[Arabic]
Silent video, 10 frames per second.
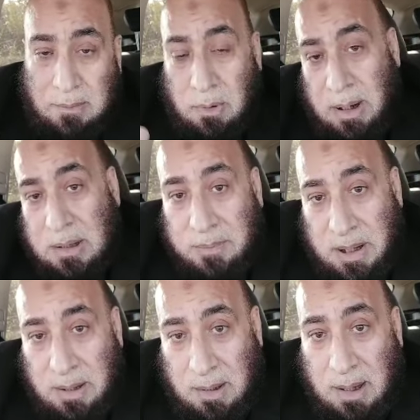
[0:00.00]

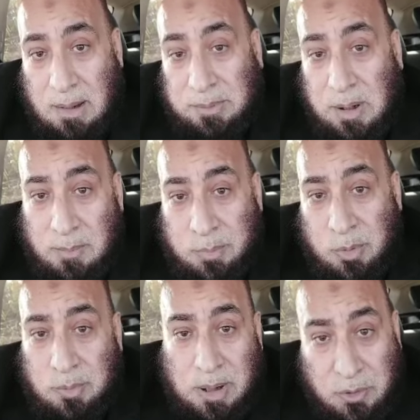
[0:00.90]
وأصبح عبد
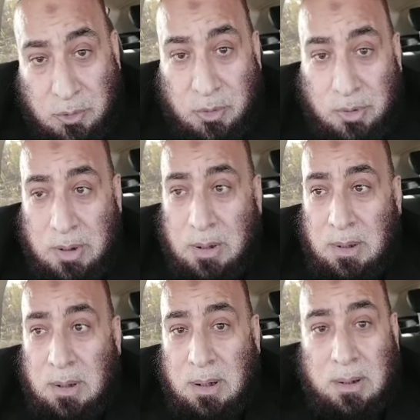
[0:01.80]
ربه منصور
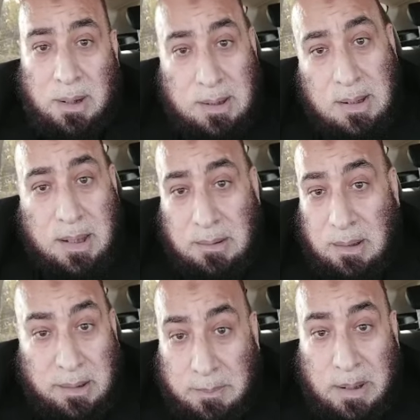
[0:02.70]
آه، رئيسا
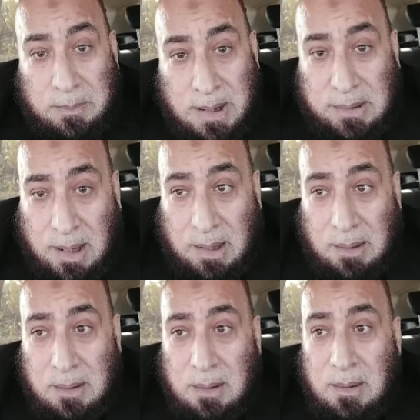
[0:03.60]
لليمن
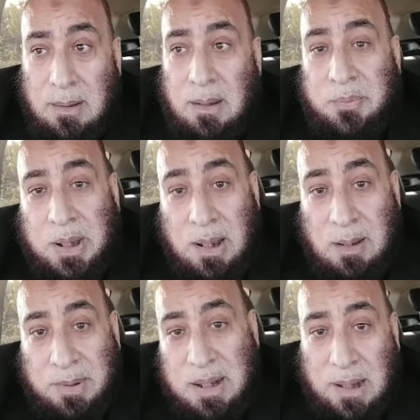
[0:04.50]
بعدها آه،
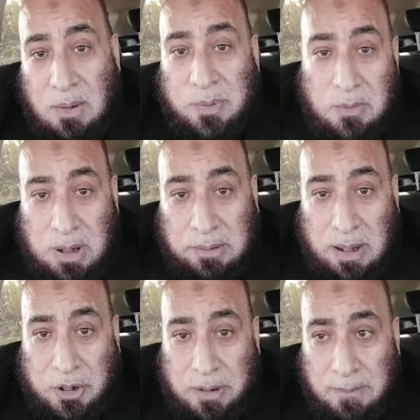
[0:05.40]
في بعد
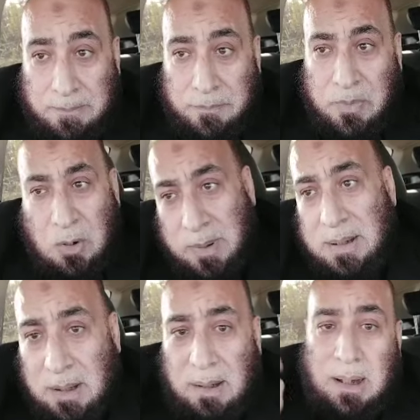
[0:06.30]
2011
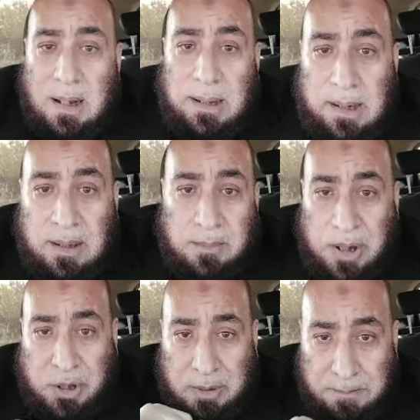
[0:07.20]
وبعدين الآن إيه
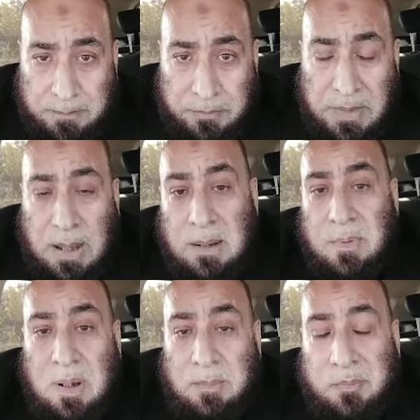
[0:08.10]
مشي
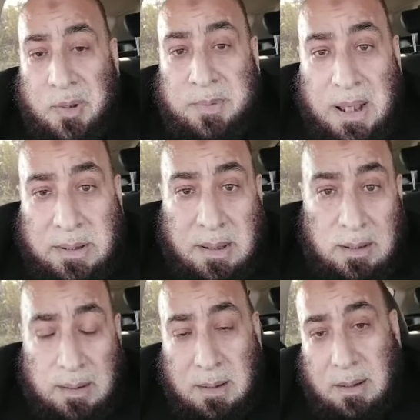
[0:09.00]
المهم
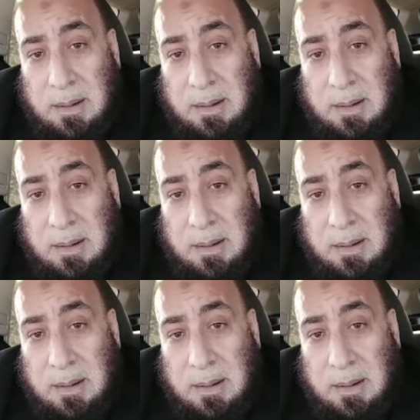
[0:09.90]
فبيحكي